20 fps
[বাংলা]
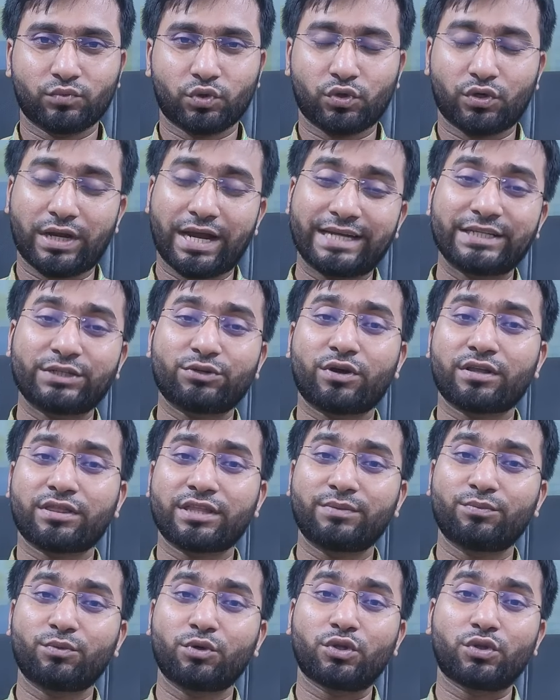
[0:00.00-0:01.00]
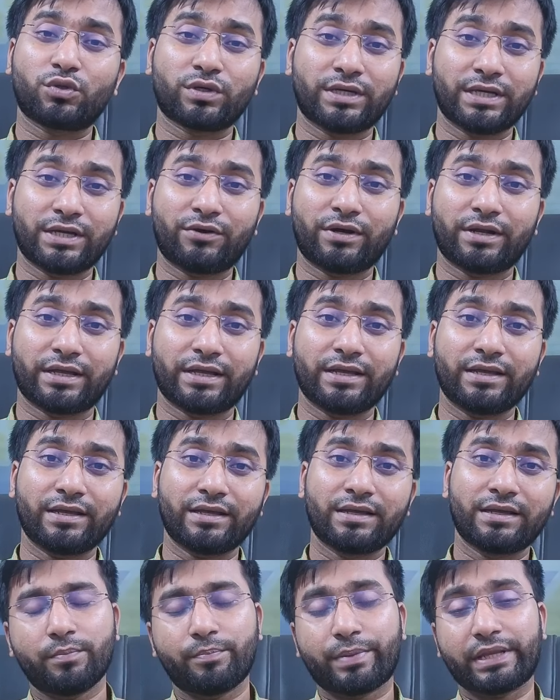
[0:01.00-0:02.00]
তো নাইট্রিক অক্সাইড মূলত কি করে
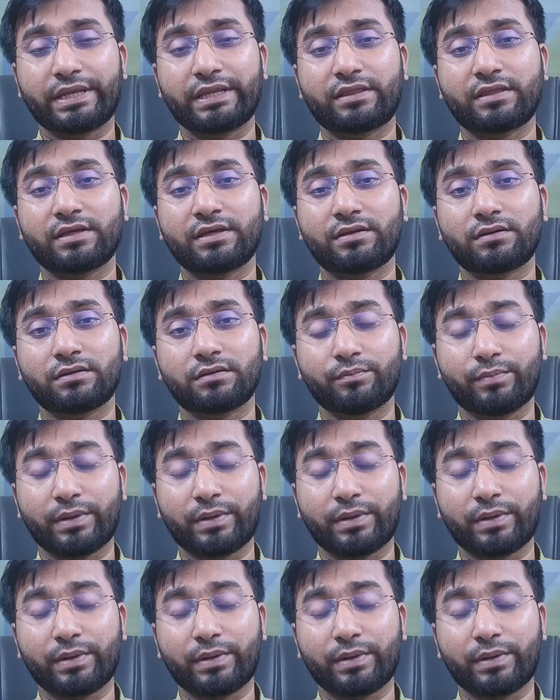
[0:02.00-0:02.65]
পেনিসের